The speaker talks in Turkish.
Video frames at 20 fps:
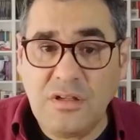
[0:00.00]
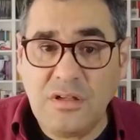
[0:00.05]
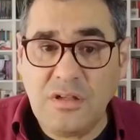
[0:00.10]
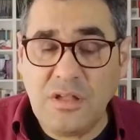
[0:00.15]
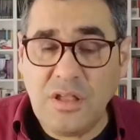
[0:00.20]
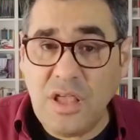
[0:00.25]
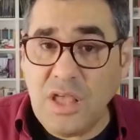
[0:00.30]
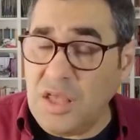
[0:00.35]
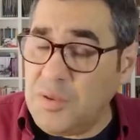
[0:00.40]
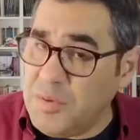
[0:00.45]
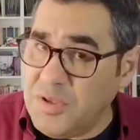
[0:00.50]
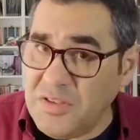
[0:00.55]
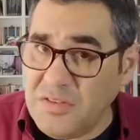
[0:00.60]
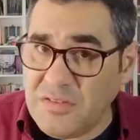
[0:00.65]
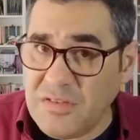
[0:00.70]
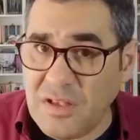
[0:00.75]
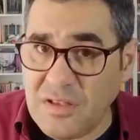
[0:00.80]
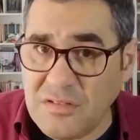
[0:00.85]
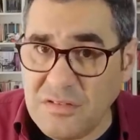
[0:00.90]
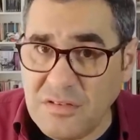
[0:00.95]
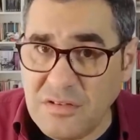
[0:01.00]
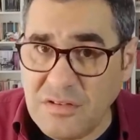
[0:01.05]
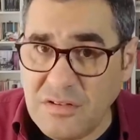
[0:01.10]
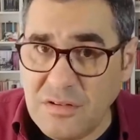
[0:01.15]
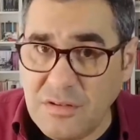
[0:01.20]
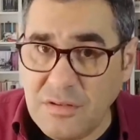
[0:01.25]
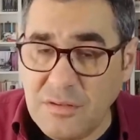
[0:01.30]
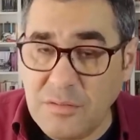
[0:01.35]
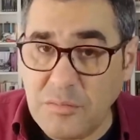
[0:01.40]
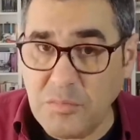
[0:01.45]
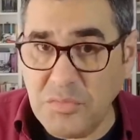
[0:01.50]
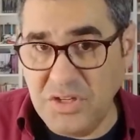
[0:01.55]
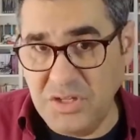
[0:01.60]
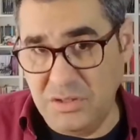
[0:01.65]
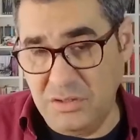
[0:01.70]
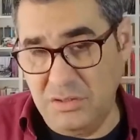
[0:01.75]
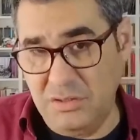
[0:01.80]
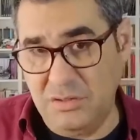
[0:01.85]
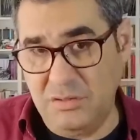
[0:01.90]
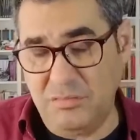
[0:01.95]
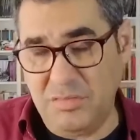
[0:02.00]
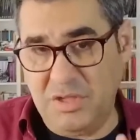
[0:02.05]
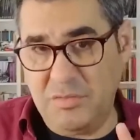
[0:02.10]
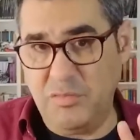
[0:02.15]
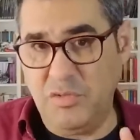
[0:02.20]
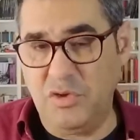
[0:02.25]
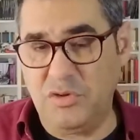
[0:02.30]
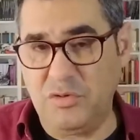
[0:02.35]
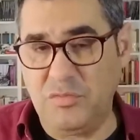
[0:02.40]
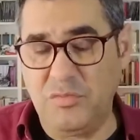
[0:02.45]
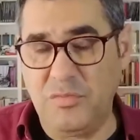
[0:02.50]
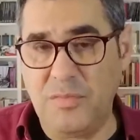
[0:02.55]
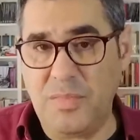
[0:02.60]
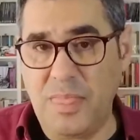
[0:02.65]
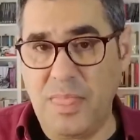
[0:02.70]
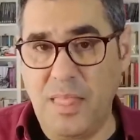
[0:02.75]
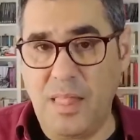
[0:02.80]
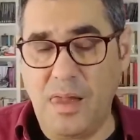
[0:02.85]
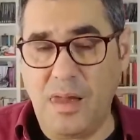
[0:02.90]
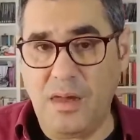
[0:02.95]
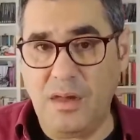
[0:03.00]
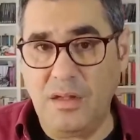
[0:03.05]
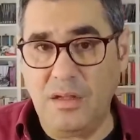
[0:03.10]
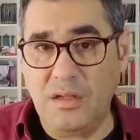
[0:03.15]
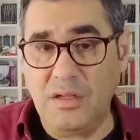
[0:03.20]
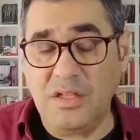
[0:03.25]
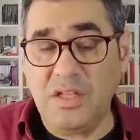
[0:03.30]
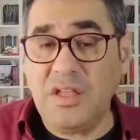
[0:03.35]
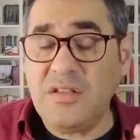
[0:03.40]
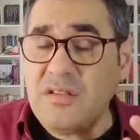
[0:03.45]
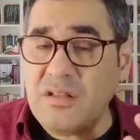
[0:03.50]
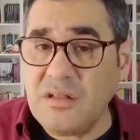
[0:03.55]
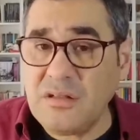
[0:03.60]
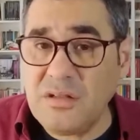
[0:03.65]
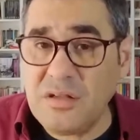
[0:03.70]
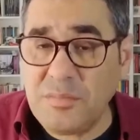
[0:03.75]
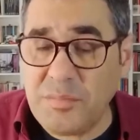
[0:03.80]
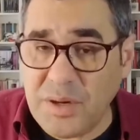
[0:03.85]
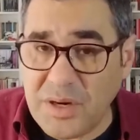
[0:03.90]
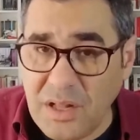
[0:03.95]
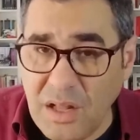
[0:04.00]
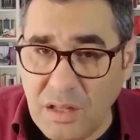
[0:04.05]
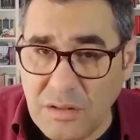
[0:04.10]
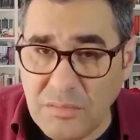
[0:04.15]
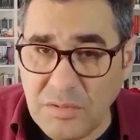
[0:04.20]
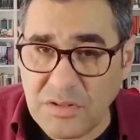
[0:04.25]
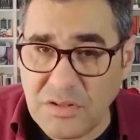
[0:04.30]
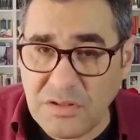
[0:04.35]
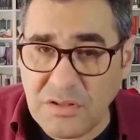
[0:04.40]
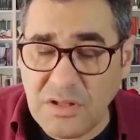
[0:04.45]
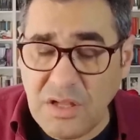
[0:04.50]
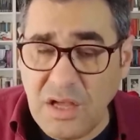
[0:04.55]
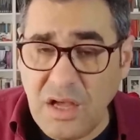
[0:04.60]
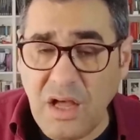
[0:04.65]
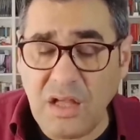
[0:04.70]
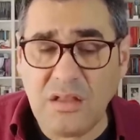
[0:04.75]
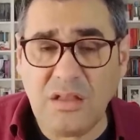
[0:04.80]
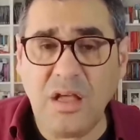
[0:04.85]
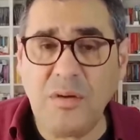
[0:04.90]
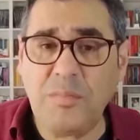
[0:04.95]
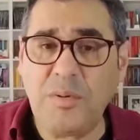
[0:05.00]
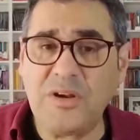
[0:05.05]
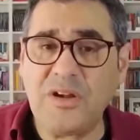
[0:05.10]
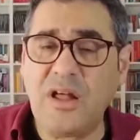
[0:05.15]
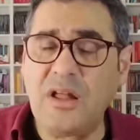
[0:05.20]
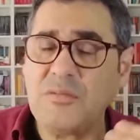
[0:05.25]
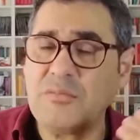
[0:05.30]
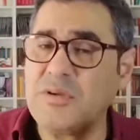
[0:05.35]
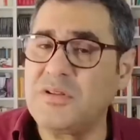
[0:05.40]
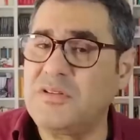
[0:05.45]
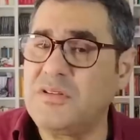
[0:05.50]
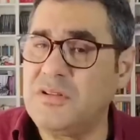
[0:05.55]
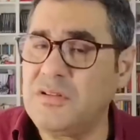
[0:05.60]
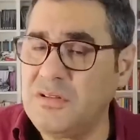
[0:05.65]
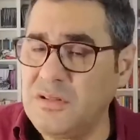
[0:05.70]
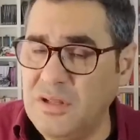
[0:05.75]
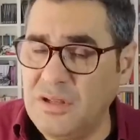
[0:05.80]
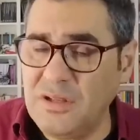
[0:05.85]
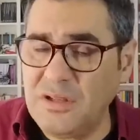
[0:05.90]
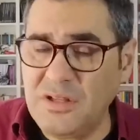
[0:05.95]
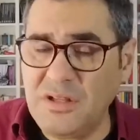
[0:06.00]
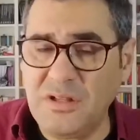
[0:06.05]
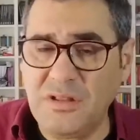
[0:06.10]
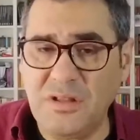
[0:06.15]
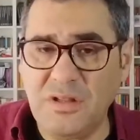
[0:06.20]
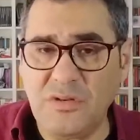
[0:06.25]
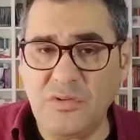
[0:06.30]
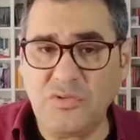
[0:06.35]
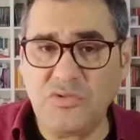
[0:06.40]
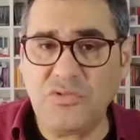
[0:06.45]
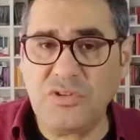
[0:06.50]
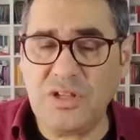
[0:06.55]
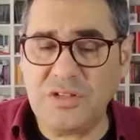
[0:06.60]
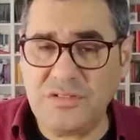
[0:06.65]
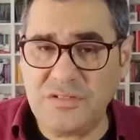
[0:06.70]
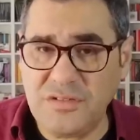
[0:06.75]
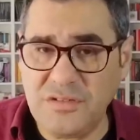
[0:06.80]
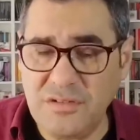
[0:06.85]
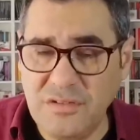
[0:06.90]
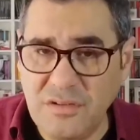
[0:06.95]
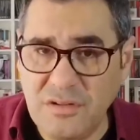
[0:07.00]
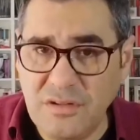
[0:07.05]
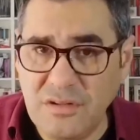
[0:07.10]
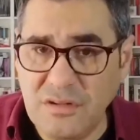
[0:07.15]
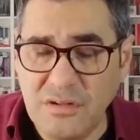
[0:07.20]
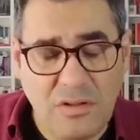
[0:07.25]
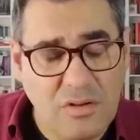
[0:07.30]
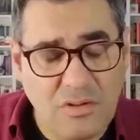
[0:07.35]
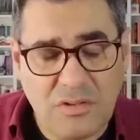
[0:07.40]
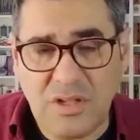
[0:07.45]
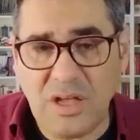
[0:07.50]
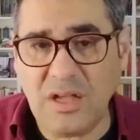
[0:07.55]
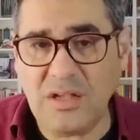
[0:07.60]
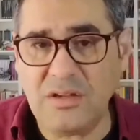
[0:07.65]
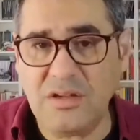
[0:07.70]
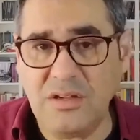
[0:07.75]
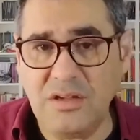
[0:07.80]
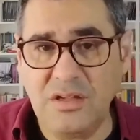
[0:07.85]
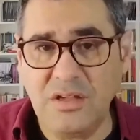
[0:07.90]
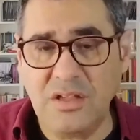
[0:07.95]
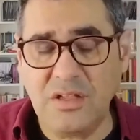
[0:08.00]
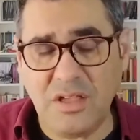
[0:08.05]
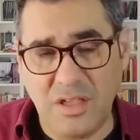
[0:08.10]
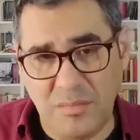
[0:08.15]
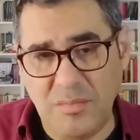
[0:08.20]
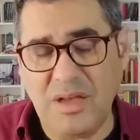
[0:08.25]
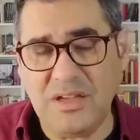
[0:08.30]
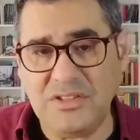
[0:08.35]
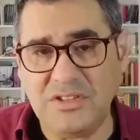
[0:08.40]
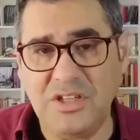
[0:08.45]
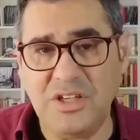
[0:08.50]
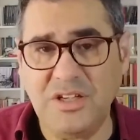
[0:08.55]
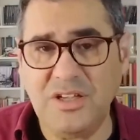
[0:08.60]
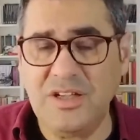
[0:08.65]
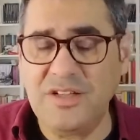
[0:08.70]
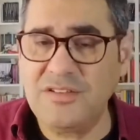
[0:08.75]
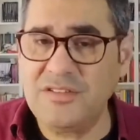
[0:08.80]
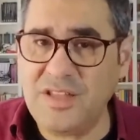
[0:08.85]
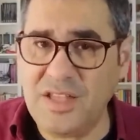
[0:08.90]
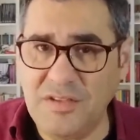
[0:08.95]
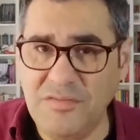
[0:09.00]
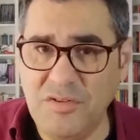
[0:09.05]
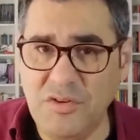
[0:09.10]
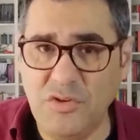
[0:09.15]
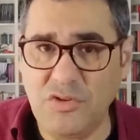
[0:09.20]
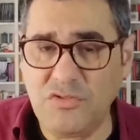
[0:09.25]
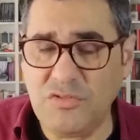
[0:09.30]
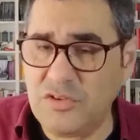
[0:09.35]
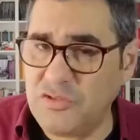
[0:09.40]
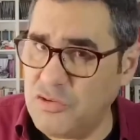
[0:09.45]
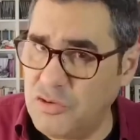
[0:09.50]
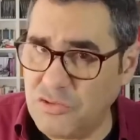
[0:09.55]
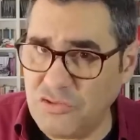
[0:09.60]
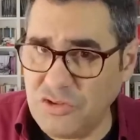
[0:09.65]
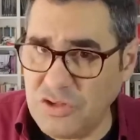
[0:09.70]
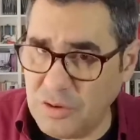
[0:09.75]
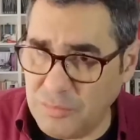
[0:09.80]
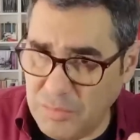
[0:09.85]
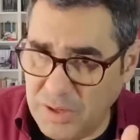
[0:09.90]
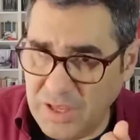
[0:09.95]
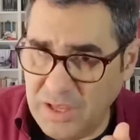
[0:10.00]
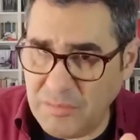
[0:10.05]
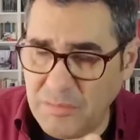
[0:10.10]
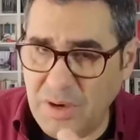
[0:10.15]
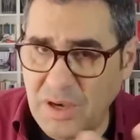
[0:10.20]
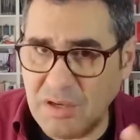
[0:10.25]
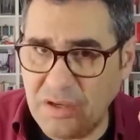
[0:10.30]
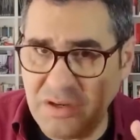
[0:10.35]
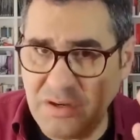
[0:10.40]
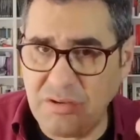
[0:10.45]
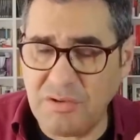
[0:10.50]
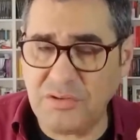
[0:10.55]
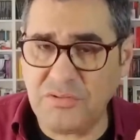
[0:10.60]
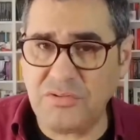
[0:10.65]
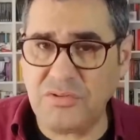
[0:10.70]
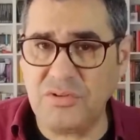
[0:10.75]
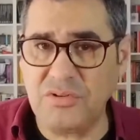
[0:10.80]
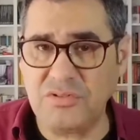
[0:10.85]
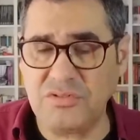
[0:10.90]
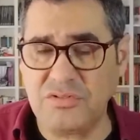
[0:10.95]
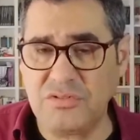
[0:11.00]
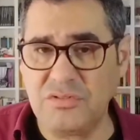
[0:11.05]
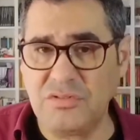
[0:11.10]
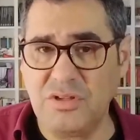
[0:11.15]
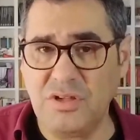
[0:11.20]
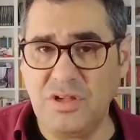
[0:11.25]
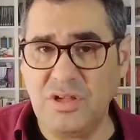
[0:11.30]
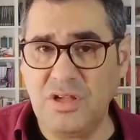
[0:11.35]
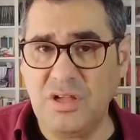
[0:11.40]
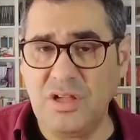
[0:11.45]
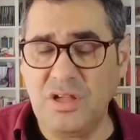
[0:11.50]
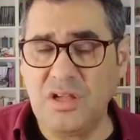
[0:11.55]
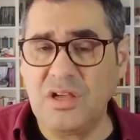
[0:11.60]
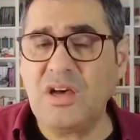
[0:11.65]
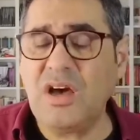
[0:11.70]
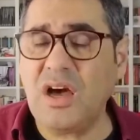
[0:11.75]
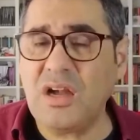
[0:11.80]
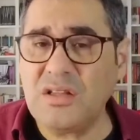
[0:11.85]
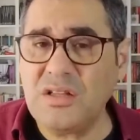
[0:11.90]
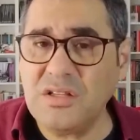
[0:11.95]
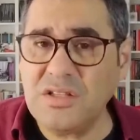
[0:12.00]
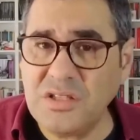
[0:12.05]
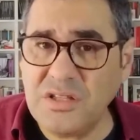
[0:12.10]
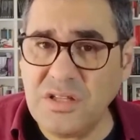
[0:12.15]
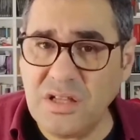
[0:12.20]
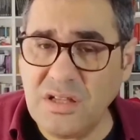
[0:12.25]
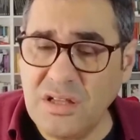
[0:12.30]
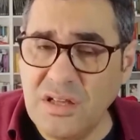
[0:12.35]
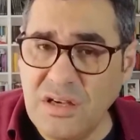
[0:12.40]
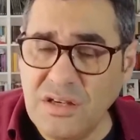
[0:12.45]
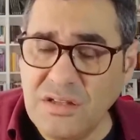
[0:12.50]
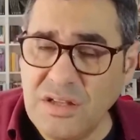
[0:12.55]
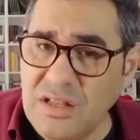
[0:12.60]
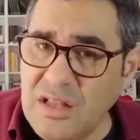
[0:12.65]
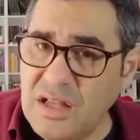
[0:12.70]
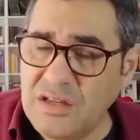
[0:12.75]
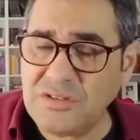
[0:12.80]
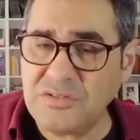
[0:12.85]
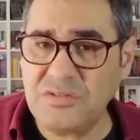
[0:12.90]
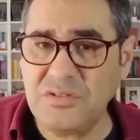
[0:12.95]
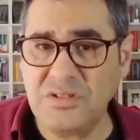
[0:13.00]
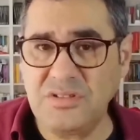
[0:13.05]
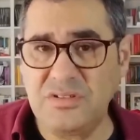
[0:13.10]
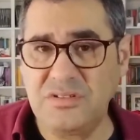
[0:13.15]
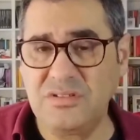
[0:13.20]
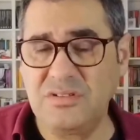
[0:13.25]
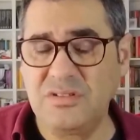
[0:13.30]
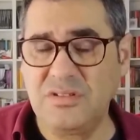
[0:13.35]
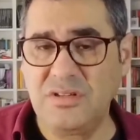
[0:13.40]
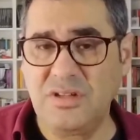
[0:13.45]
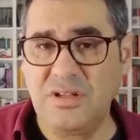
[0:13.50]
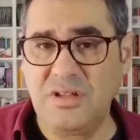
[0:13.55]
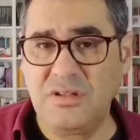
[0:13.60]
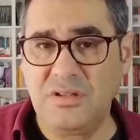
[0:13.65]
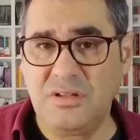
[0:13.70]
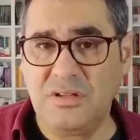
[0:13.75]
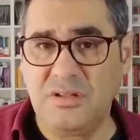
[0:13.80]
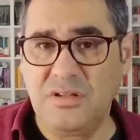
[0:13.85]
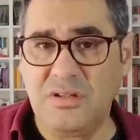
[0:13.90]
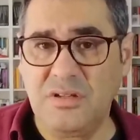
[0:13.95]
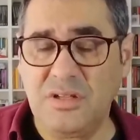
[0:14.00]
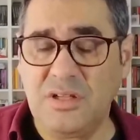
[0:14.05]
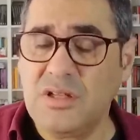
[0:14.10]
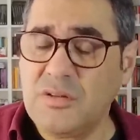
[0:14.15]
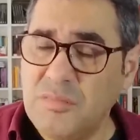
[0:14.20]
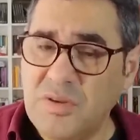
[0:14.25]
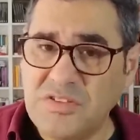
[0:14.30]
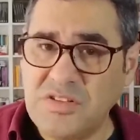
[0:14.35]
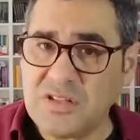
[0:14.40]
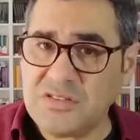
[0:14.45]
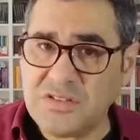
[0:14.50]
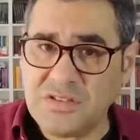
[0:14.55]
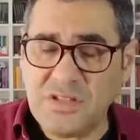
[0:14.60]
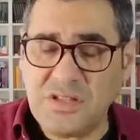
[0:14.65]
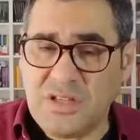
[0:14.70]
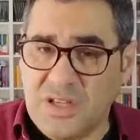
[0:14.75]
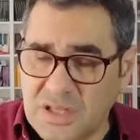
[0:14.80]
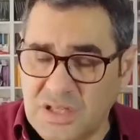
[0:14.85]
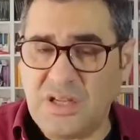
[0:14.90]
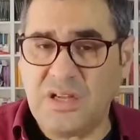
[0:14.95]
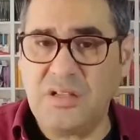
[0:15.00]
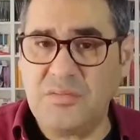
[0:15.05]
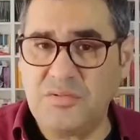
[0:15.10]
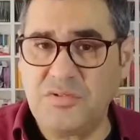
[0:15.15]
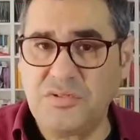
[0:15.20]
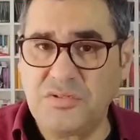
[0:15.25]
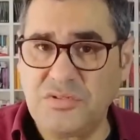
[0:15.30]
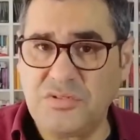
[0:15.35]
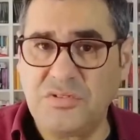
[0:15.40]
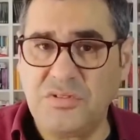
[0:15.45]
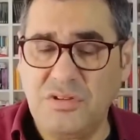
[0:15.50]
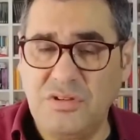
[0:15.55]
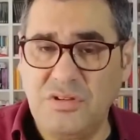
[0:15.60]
İyi bir insansın mı bilmiyorum. 7 yıldır para almadın. Allah para almadığın yılları uzun etsin. O da ayrı. Ki bence TV yüz ve sözcüden bayağı mangırı götürüyorsun. Kardeşine neler söyledin? Yılmaz aslında ne kadar iyi bir çocuk.